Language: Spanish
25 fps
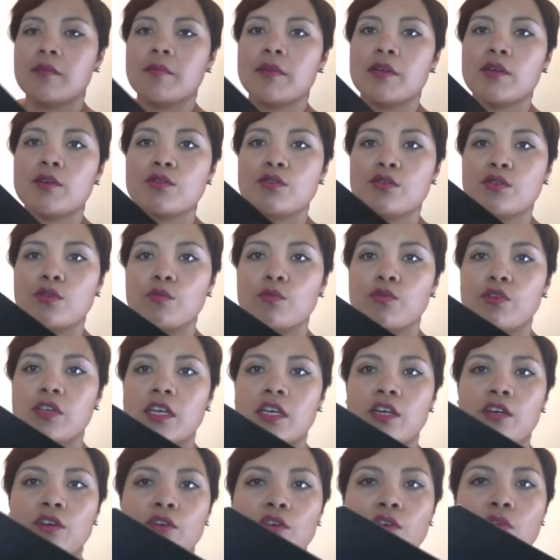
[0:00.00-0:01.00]
Me costó muy
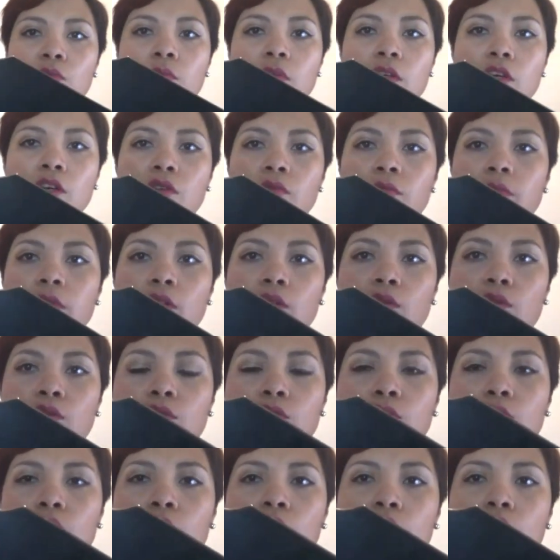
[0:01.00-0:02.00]
económico, me
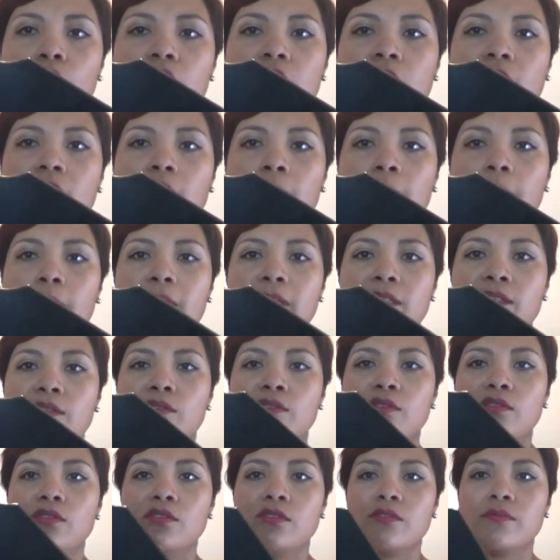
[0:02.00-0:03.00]
costó 80
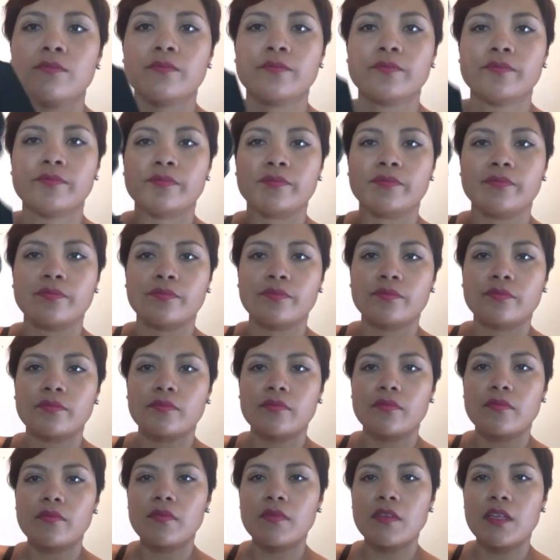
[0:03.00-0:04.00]
pesos
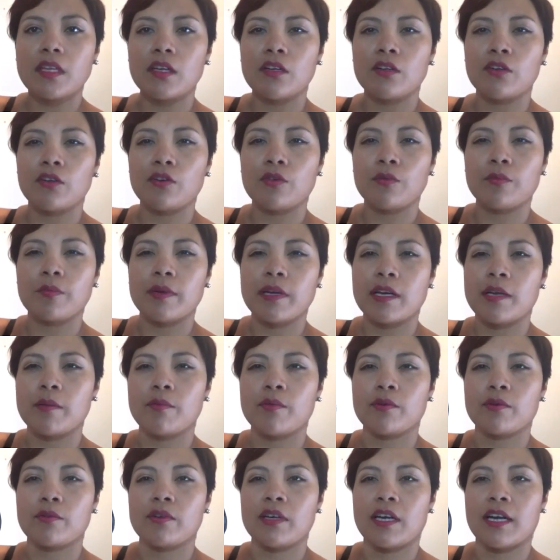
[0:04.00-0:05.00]
lo compré ahí
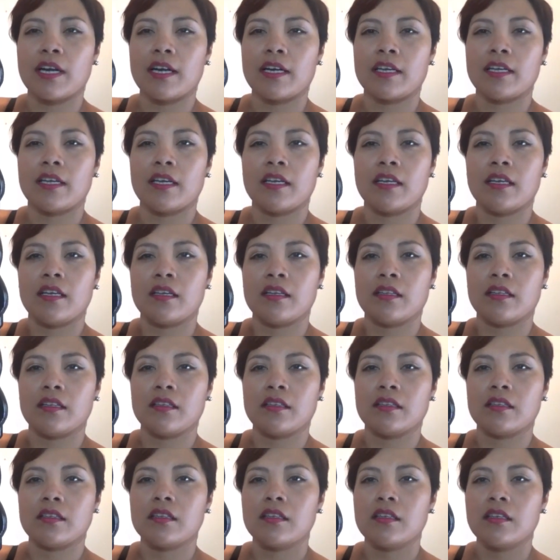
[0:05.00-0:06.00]
por una calle ahí
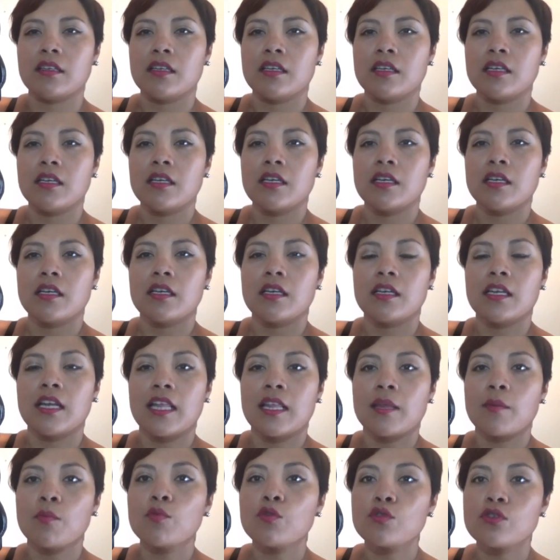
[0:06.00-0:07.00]
en,
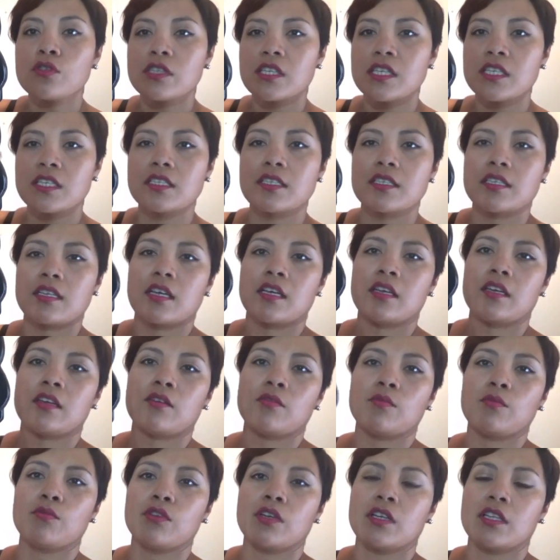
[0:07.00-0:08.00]
la de Musquis, hay
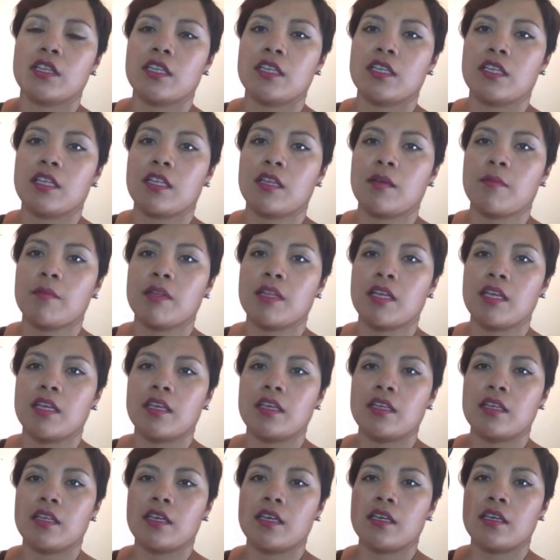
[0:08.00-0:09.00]
como una tienda también
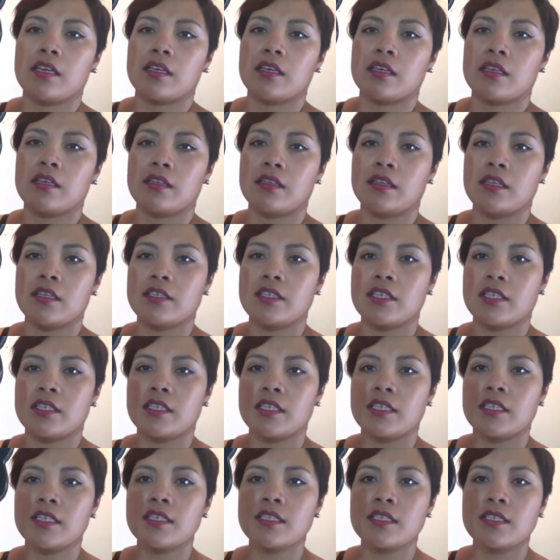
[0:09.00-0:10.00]
ahí de, de
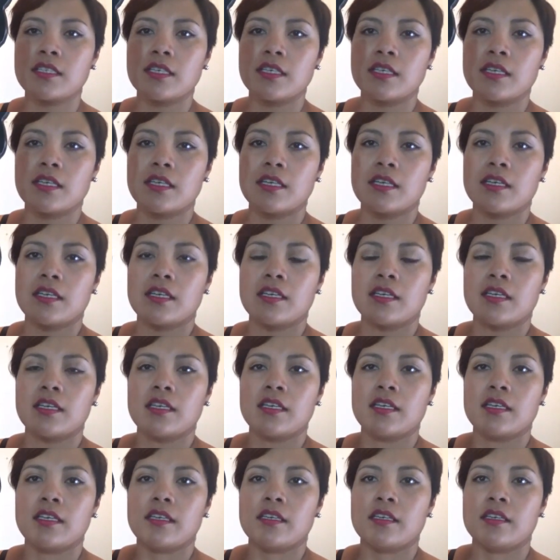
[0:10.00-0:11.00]
chácharas.
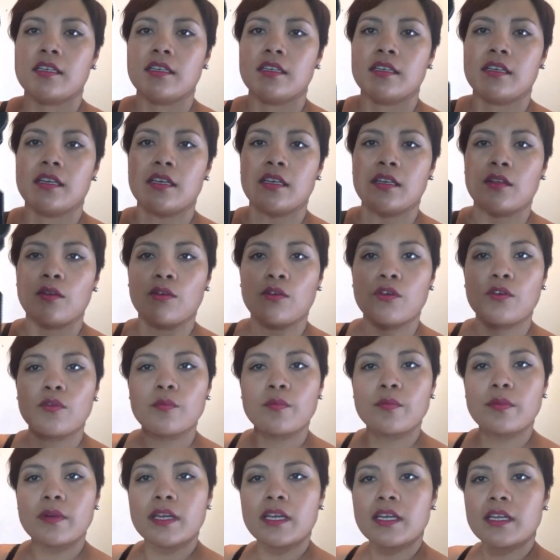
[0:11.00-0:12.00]
Y ahí lo
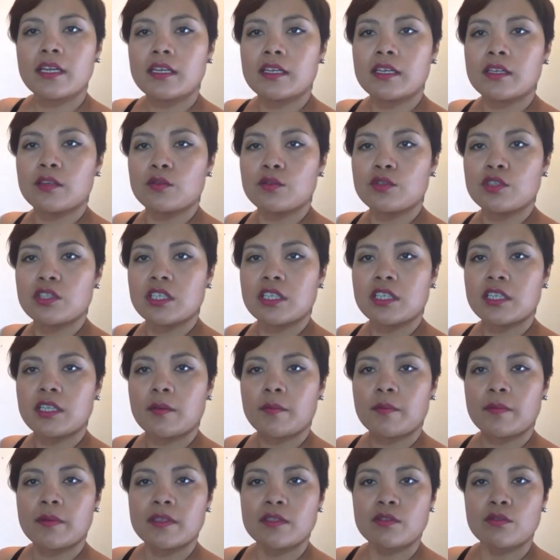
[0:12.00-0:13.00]
compré en
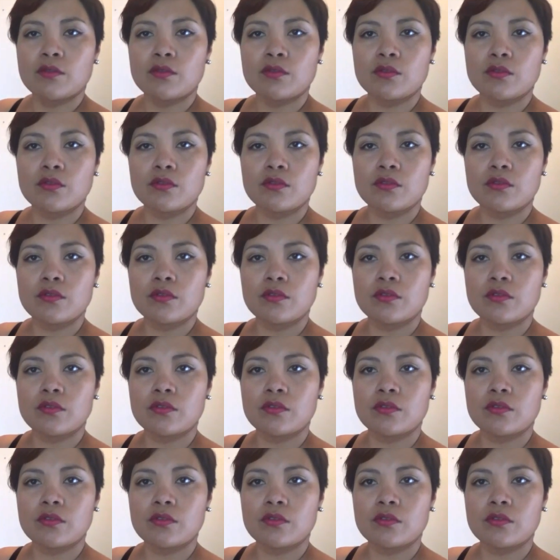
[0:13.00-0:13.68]
80 pesos.